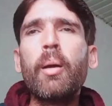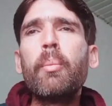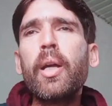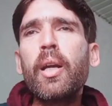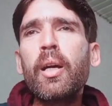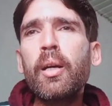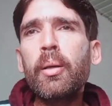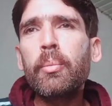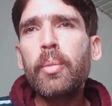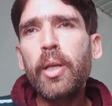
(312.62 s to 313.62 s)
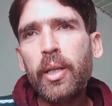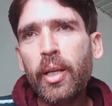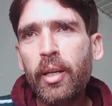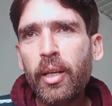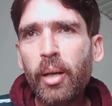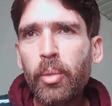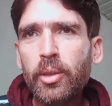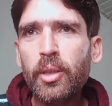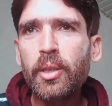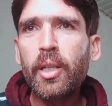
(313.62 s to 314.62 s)
मेरा मेरे कहने का
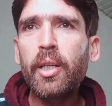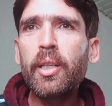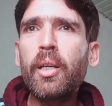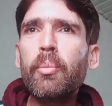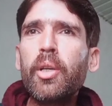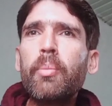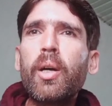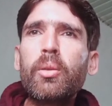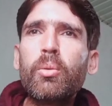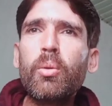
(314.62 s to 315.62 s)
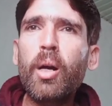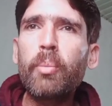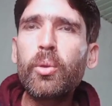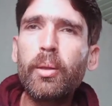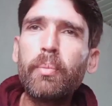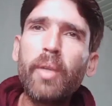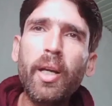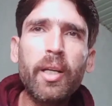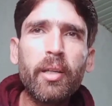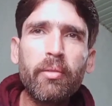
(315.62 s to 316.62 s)
मकसद ये नहीं है मेरी बात को आप दोस्तों
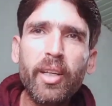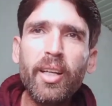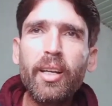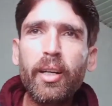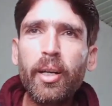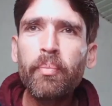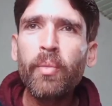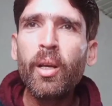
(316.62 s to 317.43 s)
नेगेटिव नहीं लेना